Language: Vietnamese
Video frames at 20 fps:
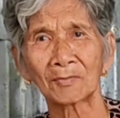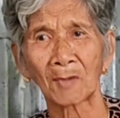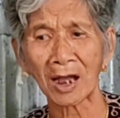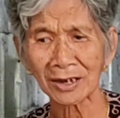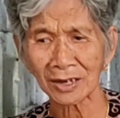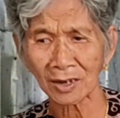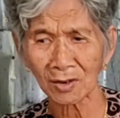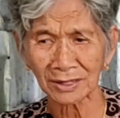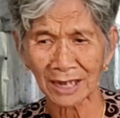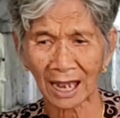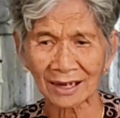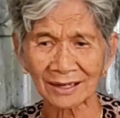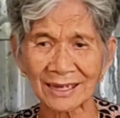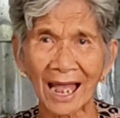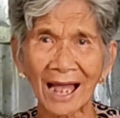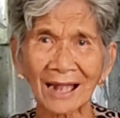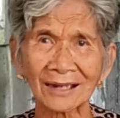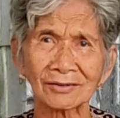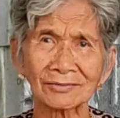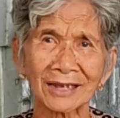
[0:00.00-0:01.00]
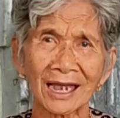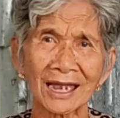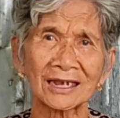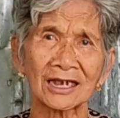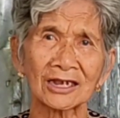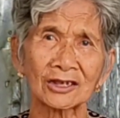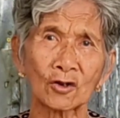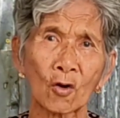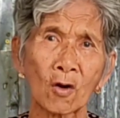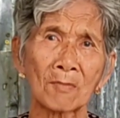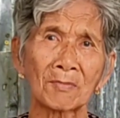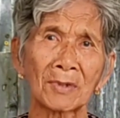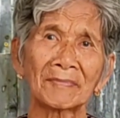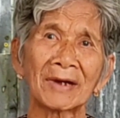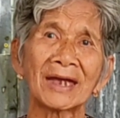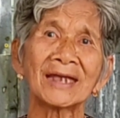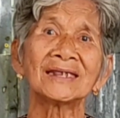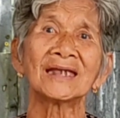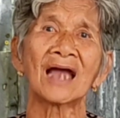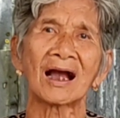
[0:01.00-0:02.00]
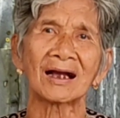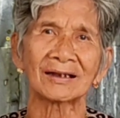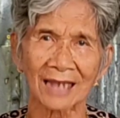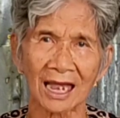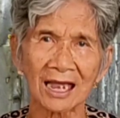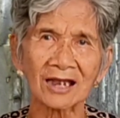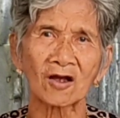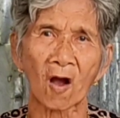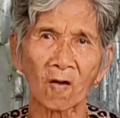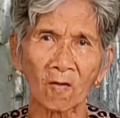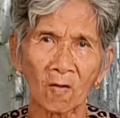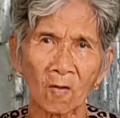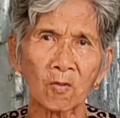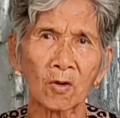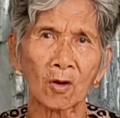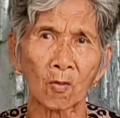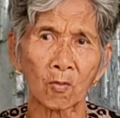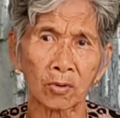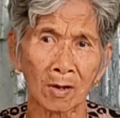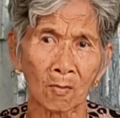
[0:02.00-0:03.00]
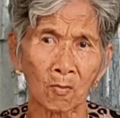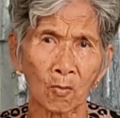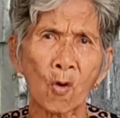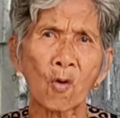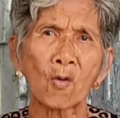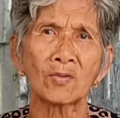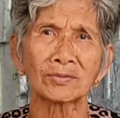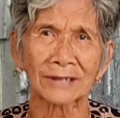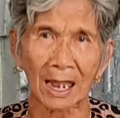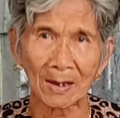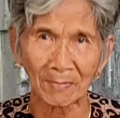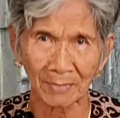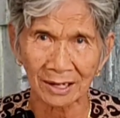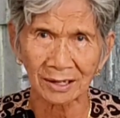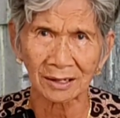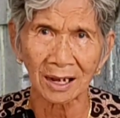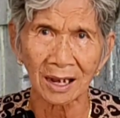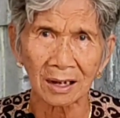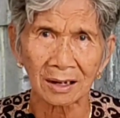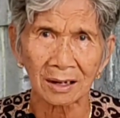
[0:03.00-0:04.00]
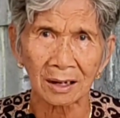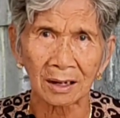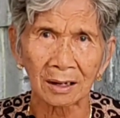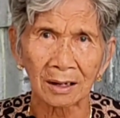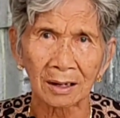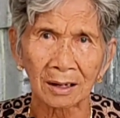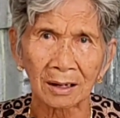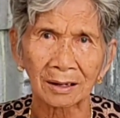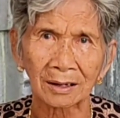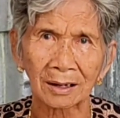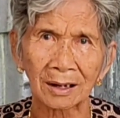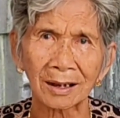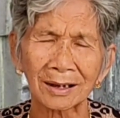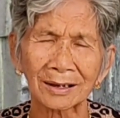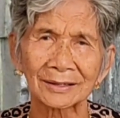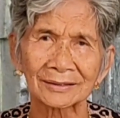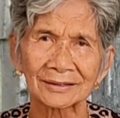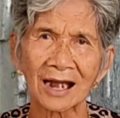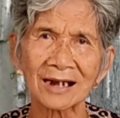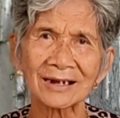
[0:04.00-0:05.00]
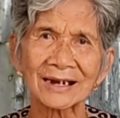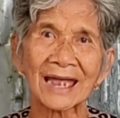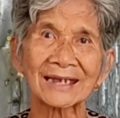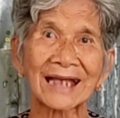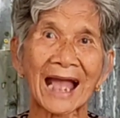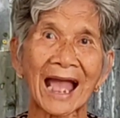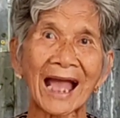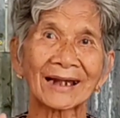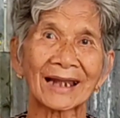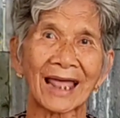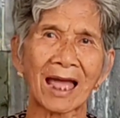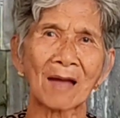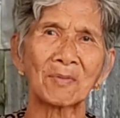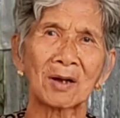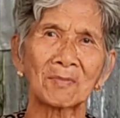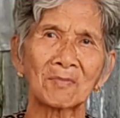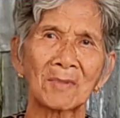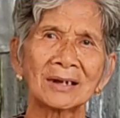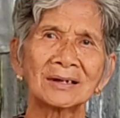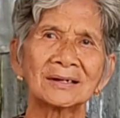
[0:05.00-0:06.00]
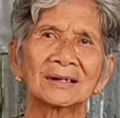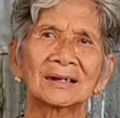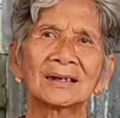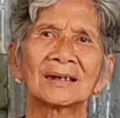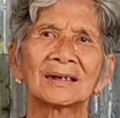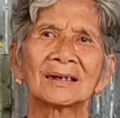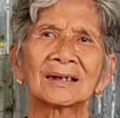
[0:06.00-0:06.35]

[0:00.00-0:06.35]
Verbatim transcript: bởi vì trần gian thấy trái cây chua mà bây giờ trái ngọt cũng không, không mua cũng tại mình đó. đó tới đây cạn lẽ văn minh